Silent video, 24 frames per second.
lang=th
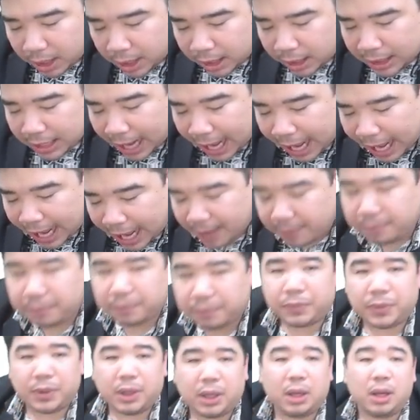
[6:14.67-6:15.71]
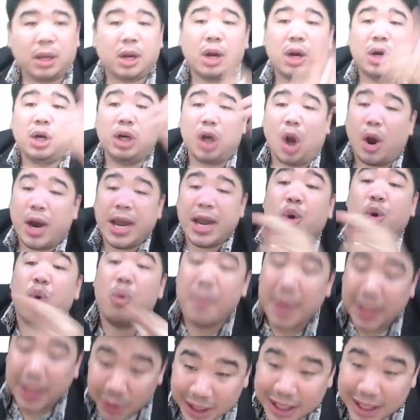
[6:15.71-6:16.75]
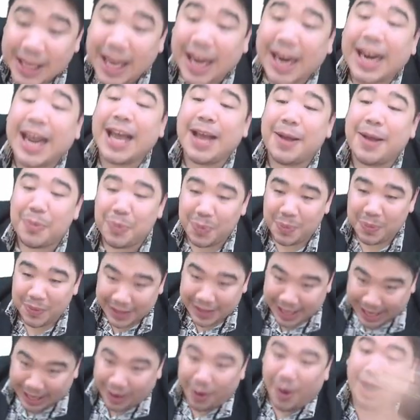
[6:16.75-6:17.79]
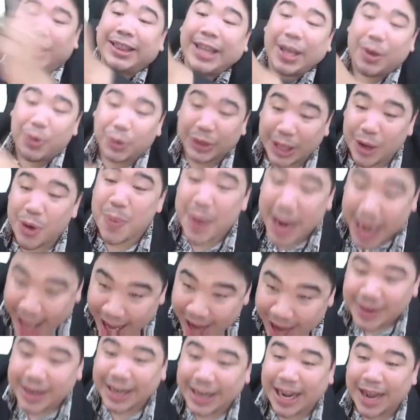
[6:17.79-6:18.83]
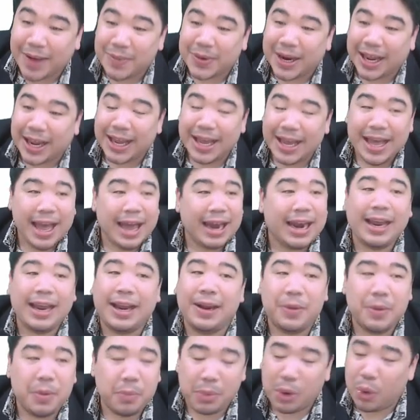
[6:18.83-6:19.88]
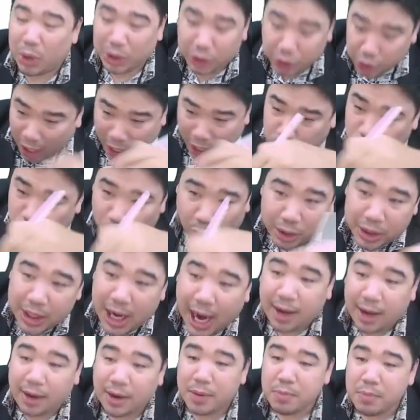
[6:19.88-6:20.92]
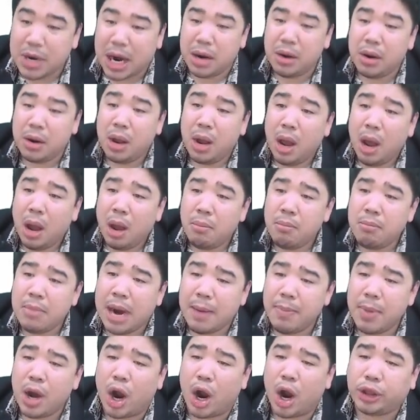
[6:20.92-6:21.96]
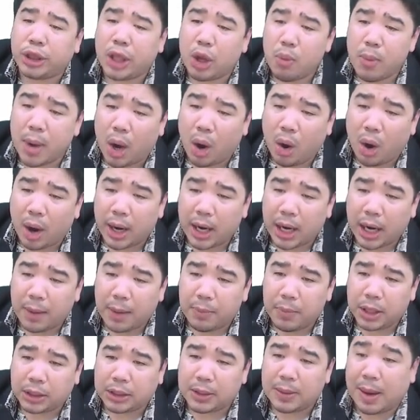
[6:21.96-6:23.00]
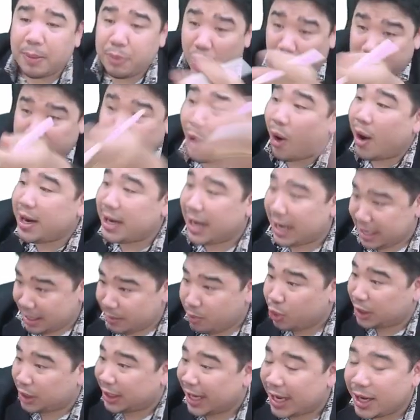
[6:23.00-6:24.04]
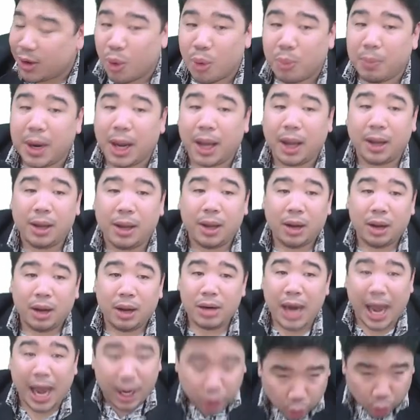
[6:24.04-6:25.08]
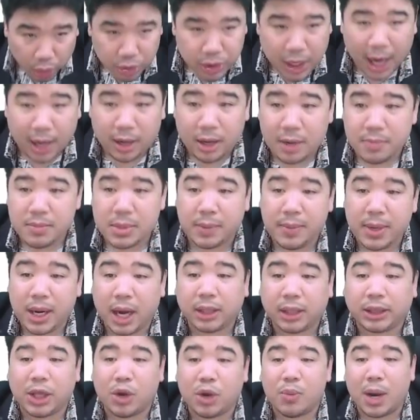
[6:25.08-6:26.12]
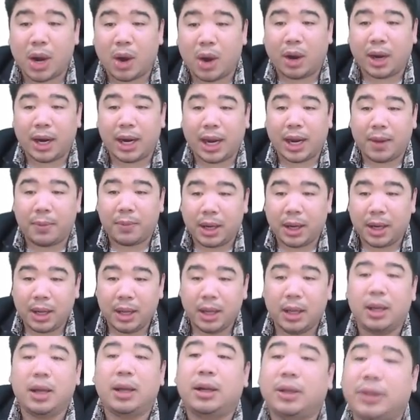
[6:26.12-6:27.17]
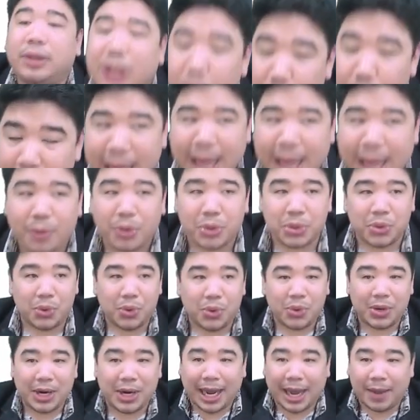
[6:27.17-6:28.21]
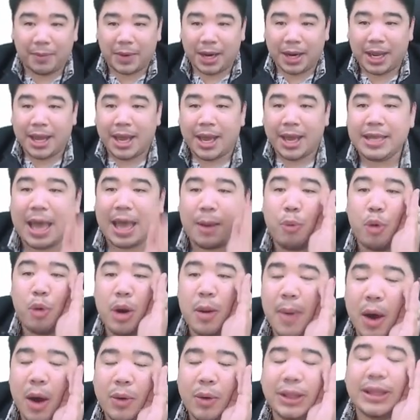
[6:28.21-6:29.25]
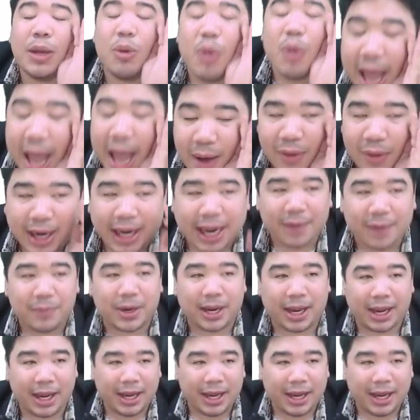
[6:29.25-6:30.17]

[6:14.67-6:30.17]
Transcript: น้ำ น้องในกลุ่มไม่ต้องเขียนนะ ในคอร์ติวติวไปแล้วนะครับ นะในบางคนนั่งจดใหญ่เลย เหมือนเหมือนไม่เคยติวมาก่อนนะครับนะสำหรับน้องในคอร์อันนี้พูดถึงในกลุ่มนะนั่งจดใหญ่เลย เหมือนไม่เคยติวมาก่อนนะครับนะติวไปแล้วคุณครูนะครับนะอยากพูดเบาว่าติวแล้วนะครับนะ